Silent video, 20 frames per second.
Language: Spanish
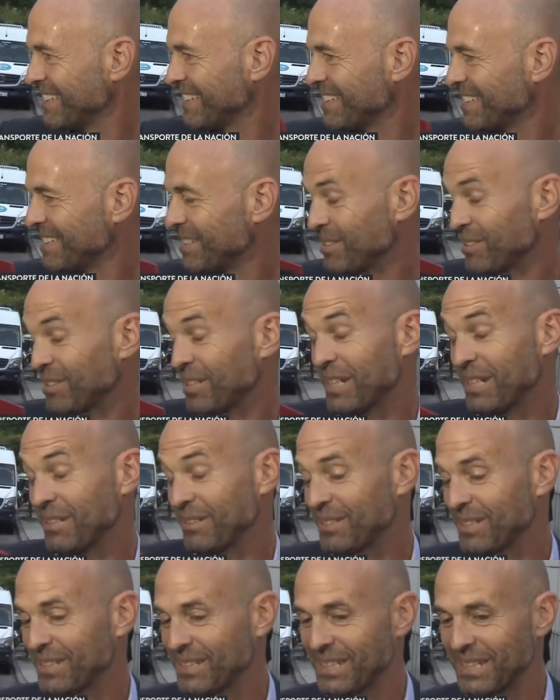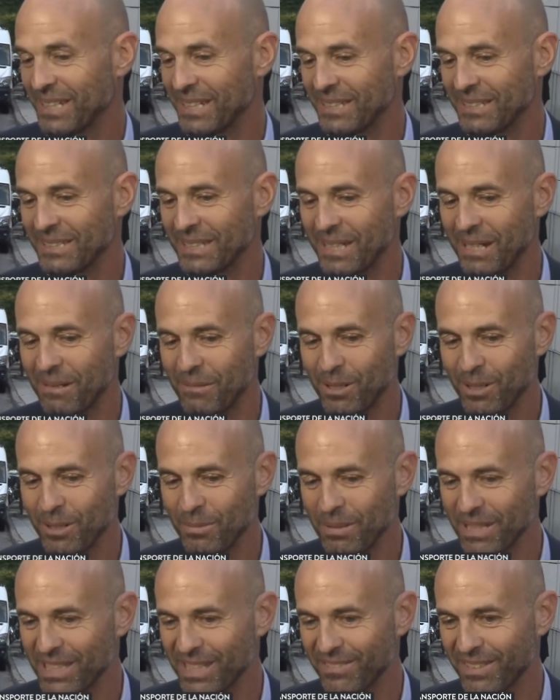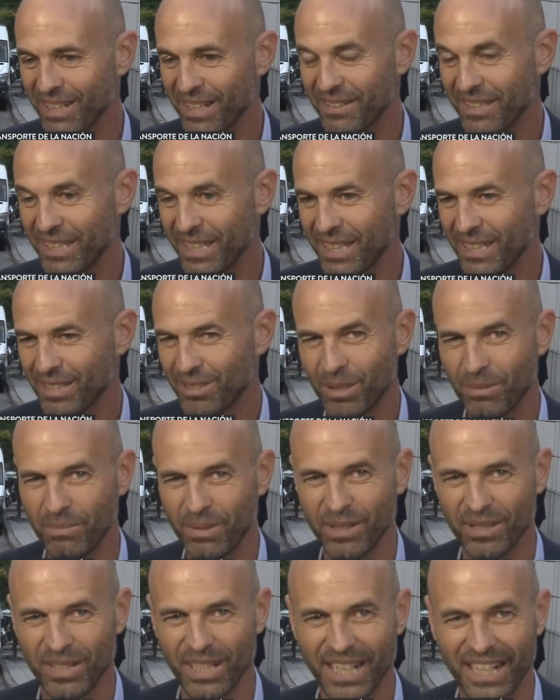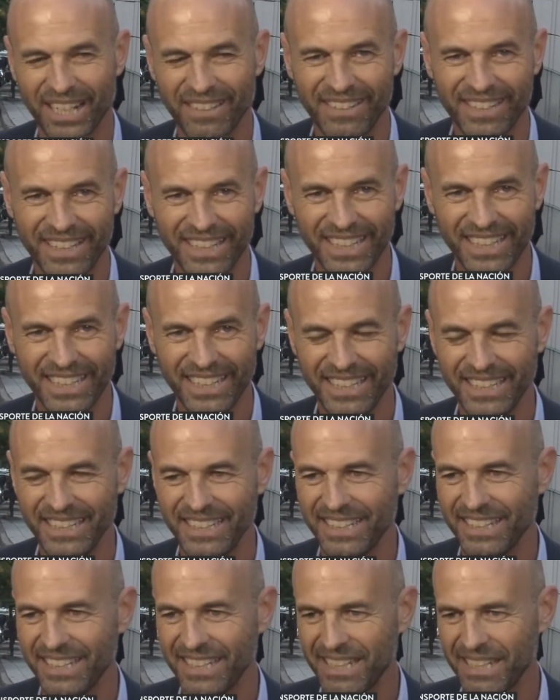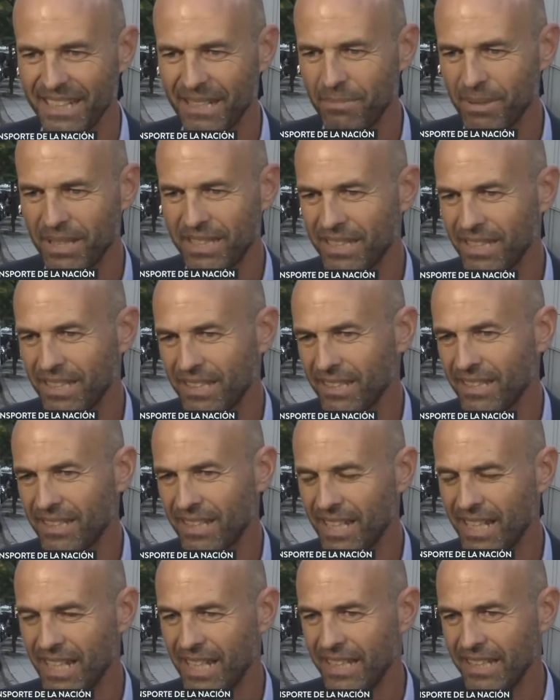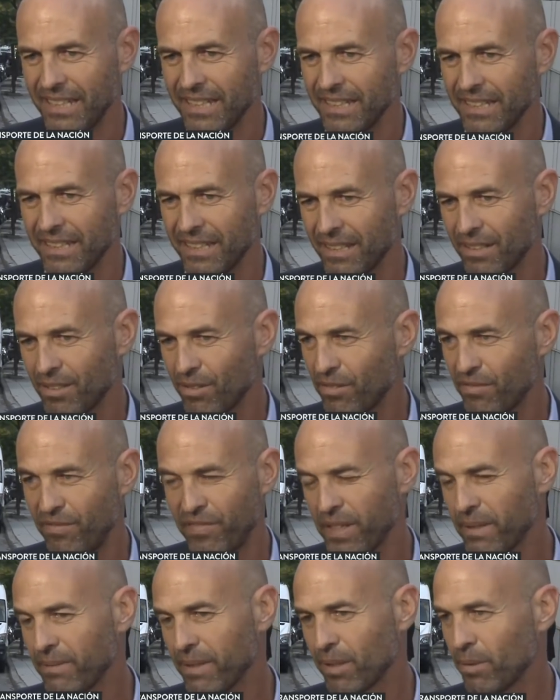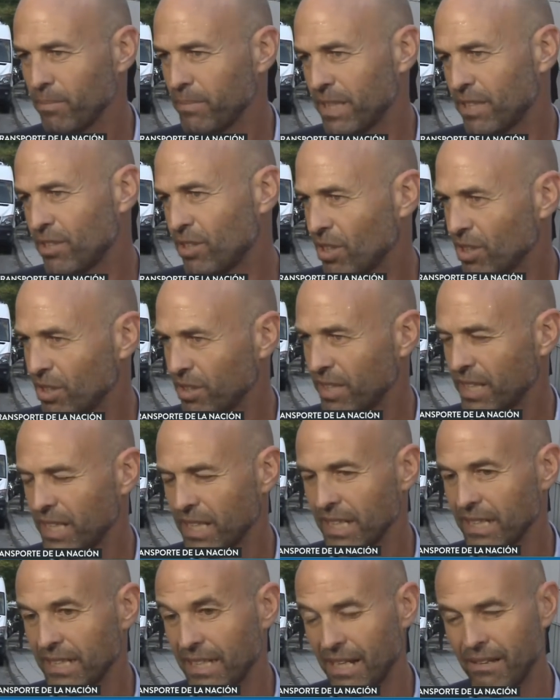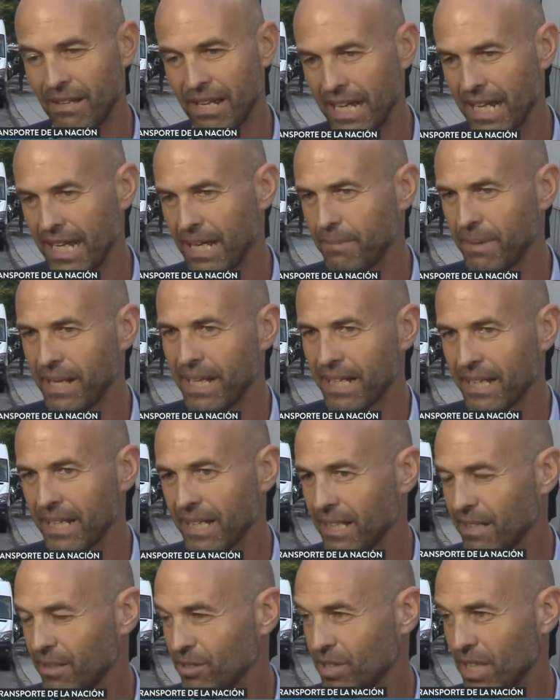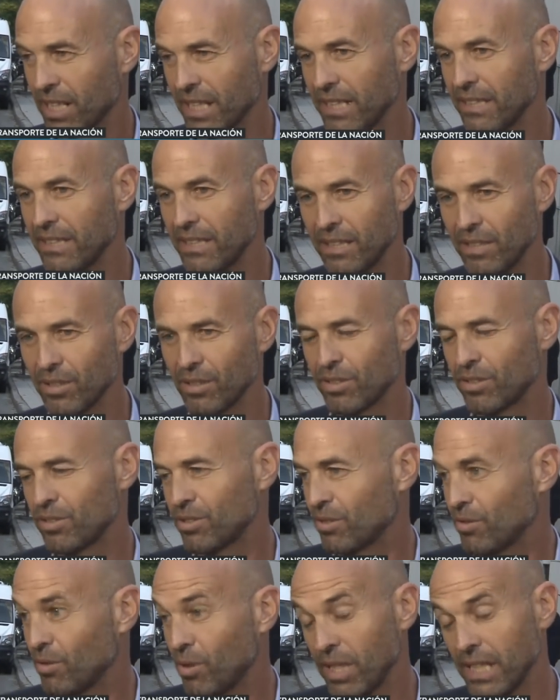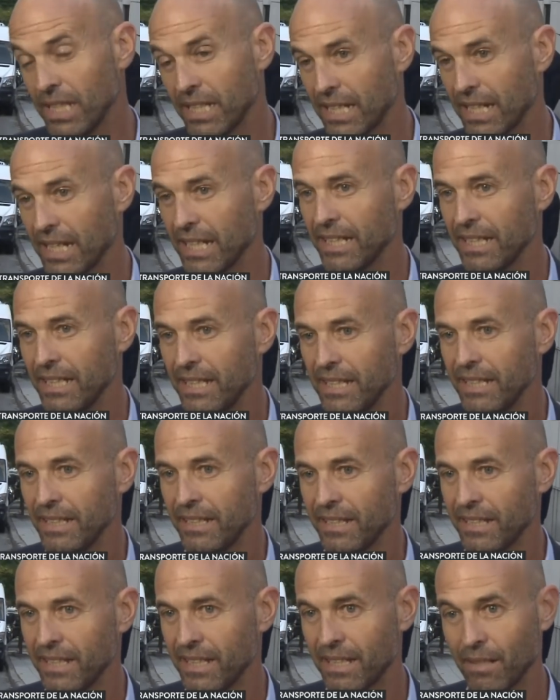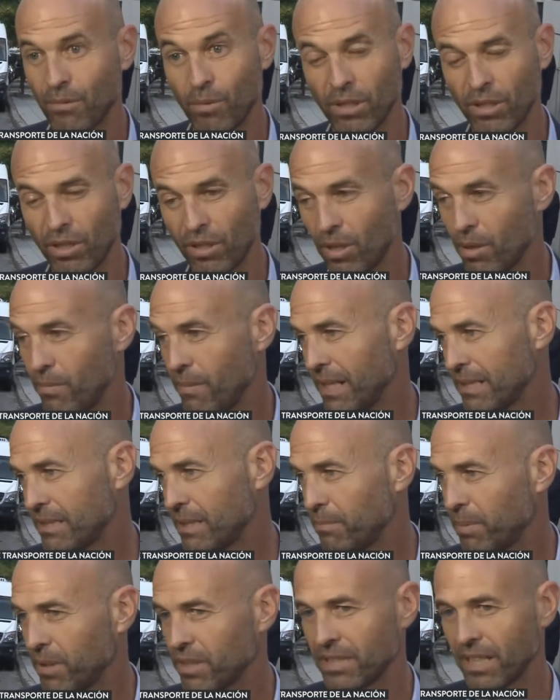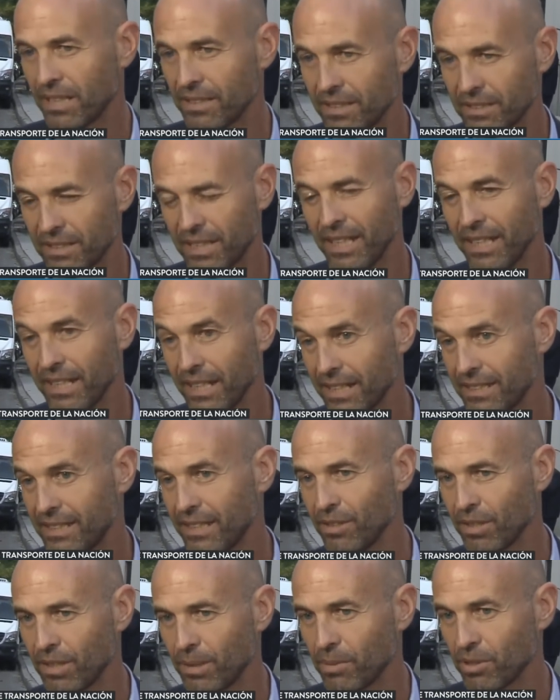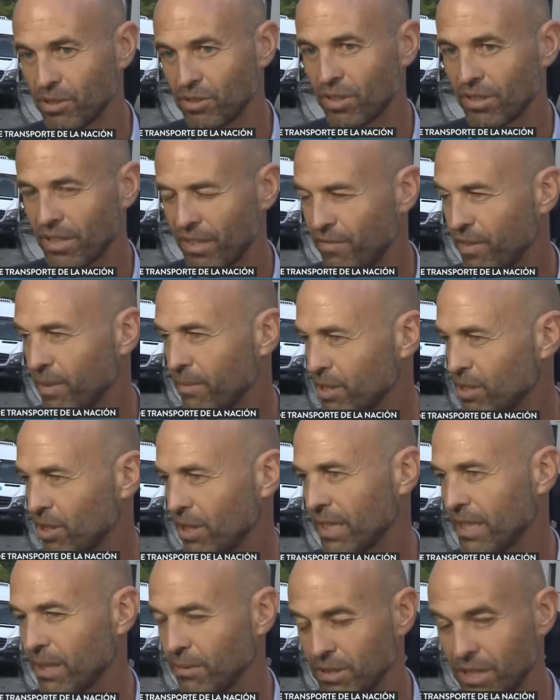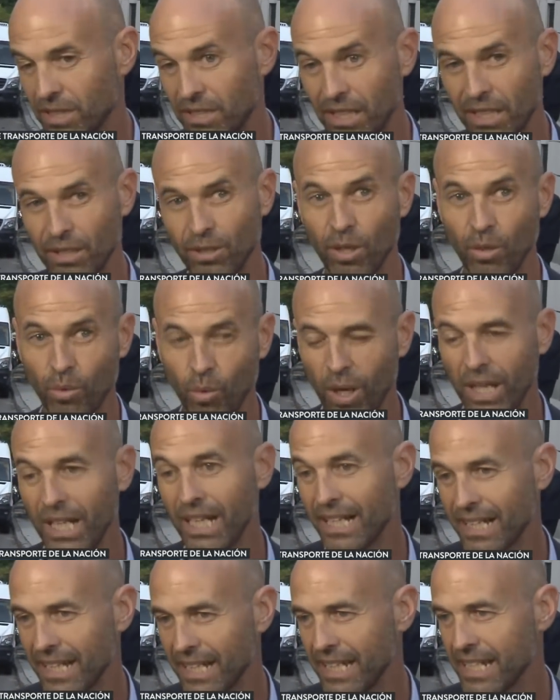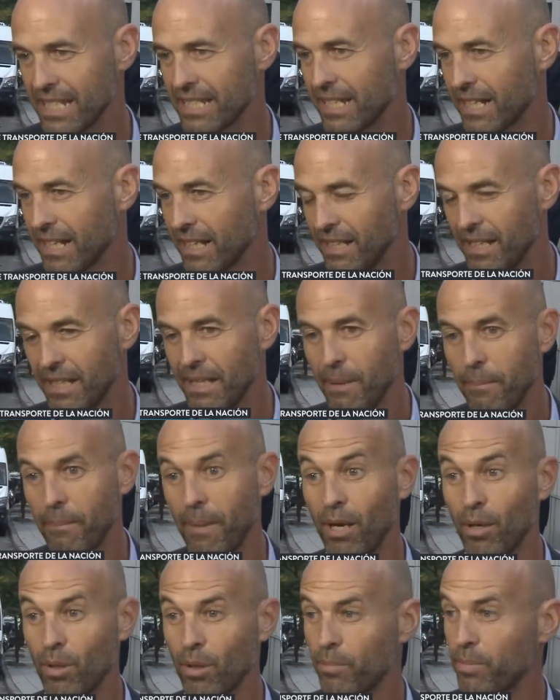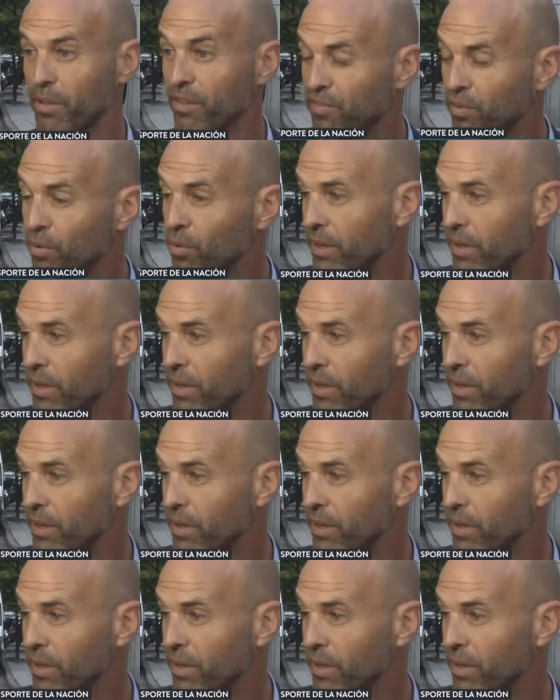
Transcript: No sé, no sé si, habló específicamente de eso, pero claramente eh, el presidente está eh, con firme convicción de trabajar para que los argentinos lo elijan eh, cuatro años más y poder seguir haciendo este proceso de transformación que estamos haciendo, el cual el rey ayer valoró profundamente